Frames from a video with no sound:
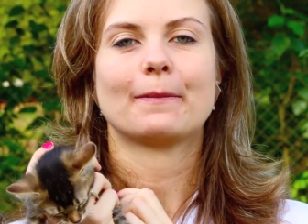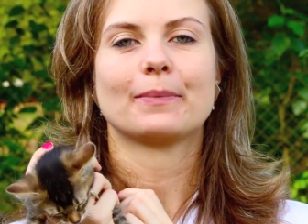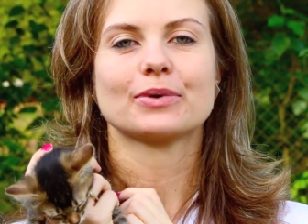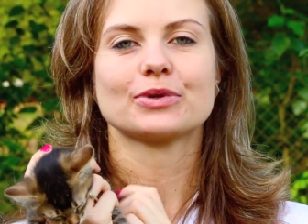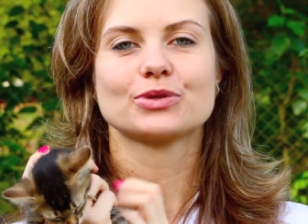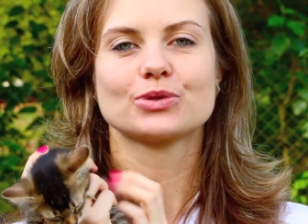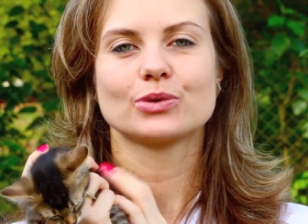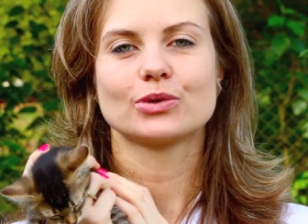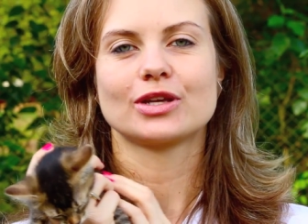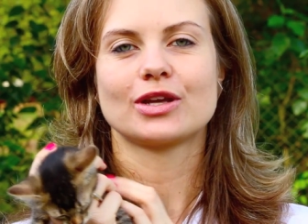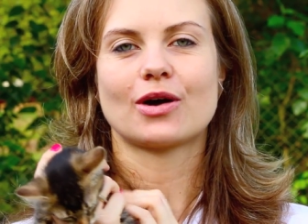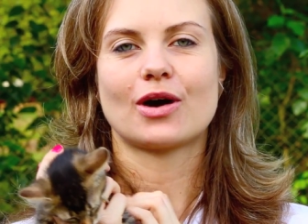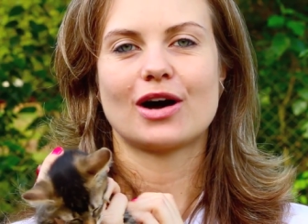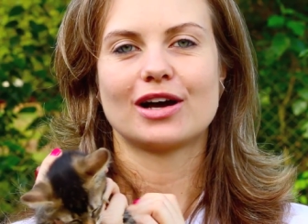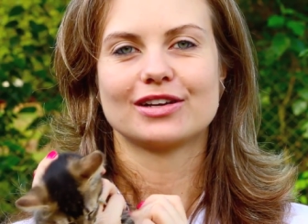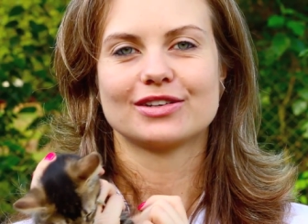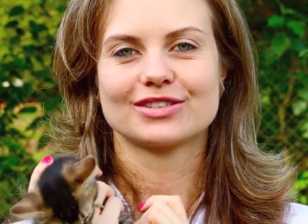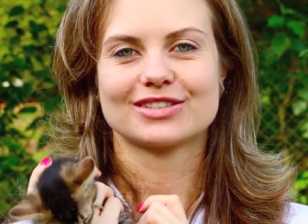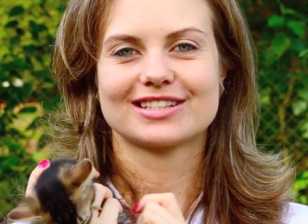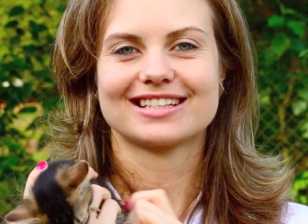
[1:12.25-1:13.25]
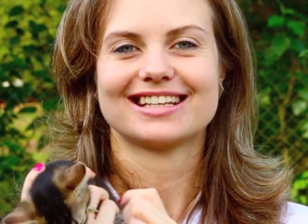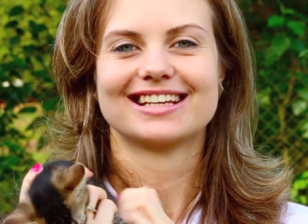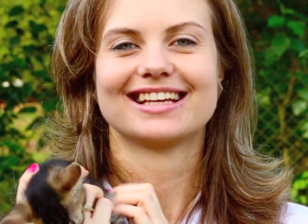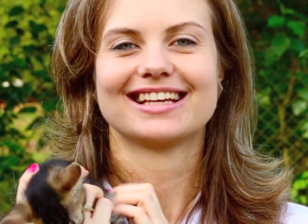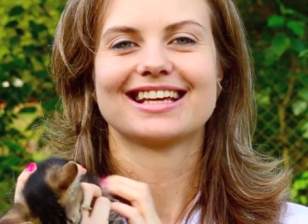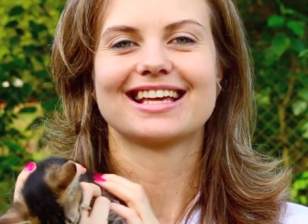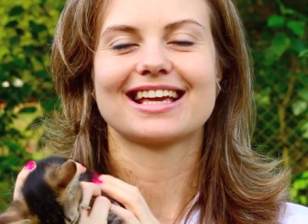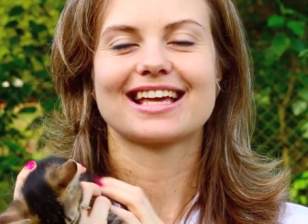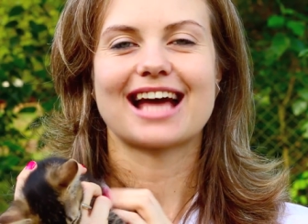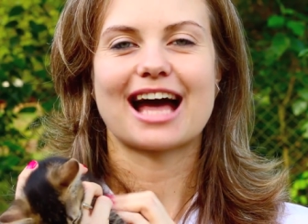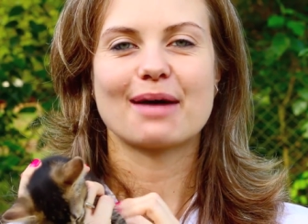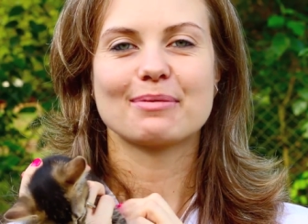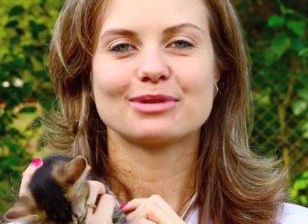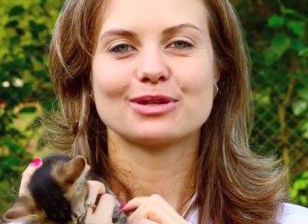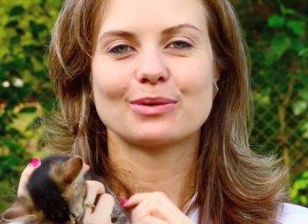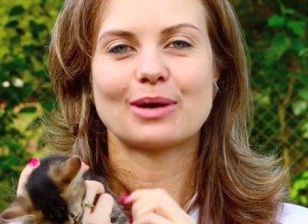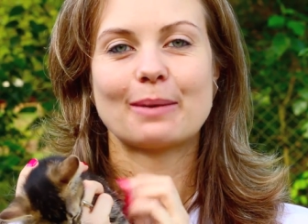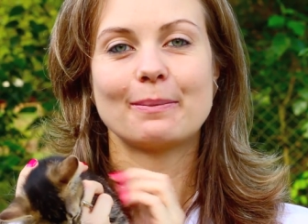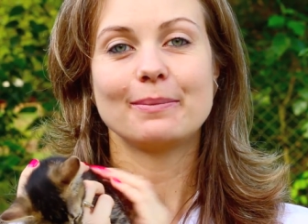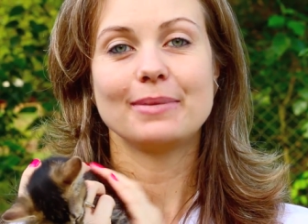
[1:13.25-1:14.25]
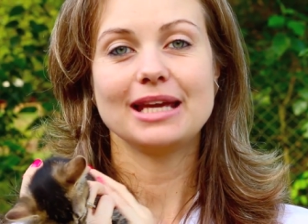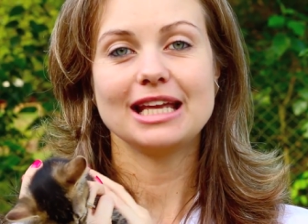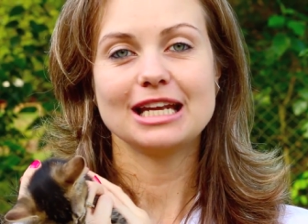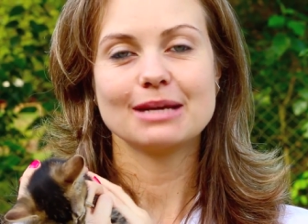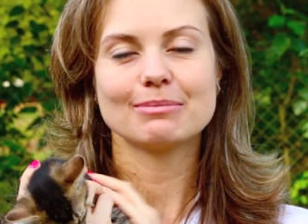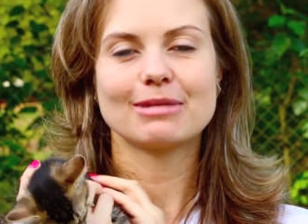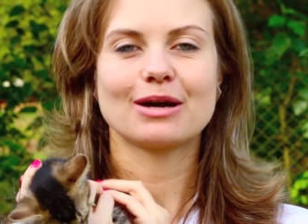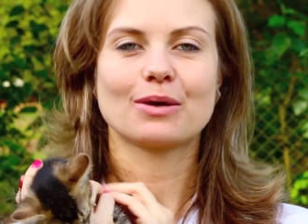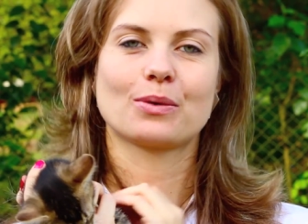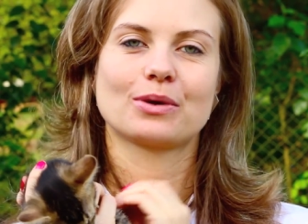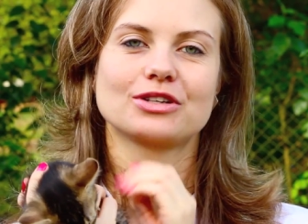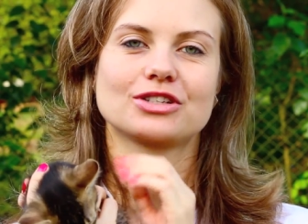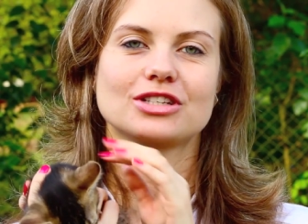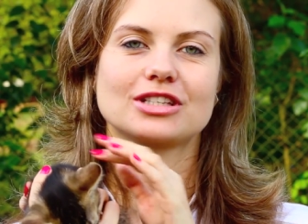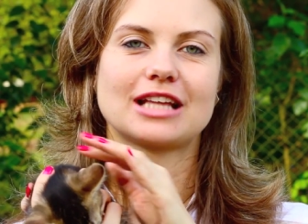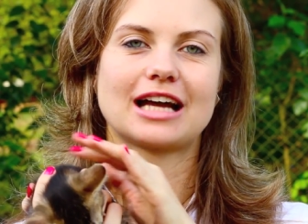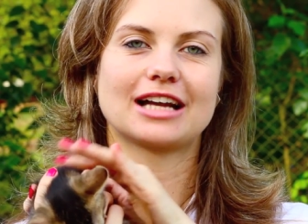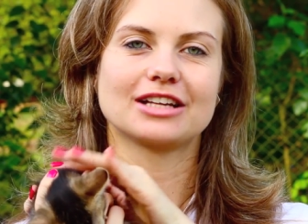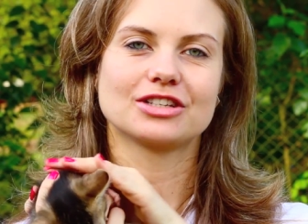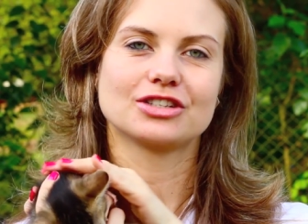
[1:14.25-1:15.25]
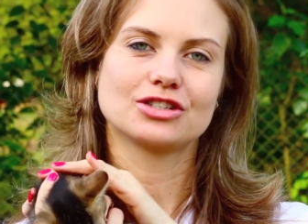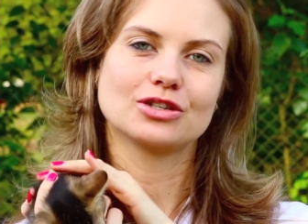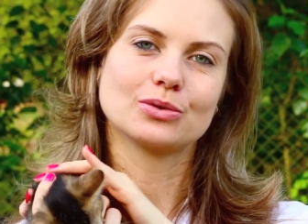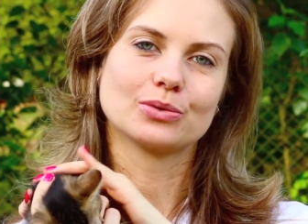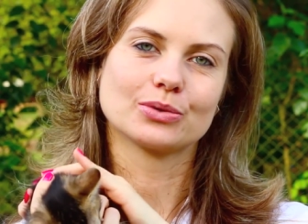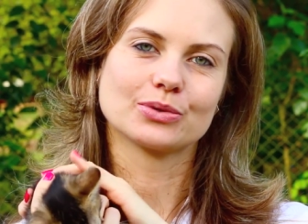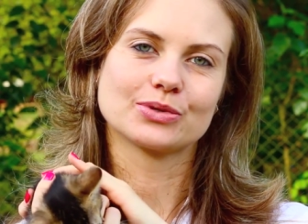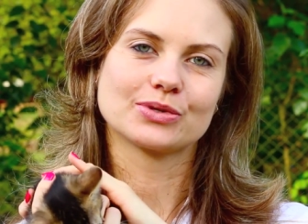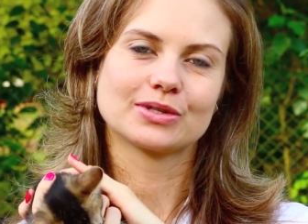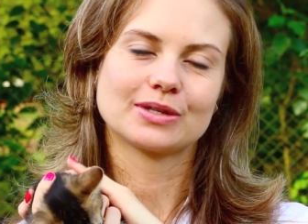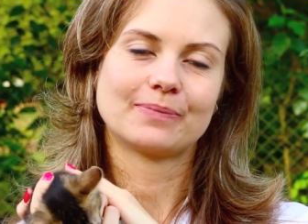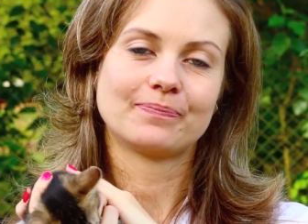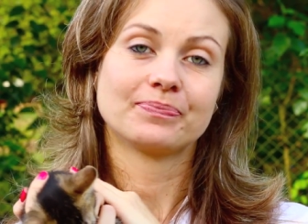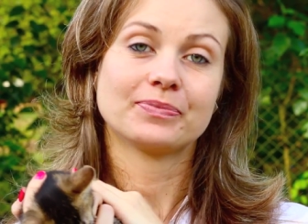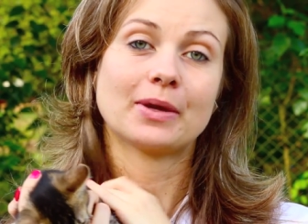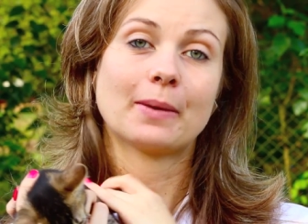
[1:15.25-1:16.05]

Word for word: possuem olhos que captam a mínima quantidade de luz.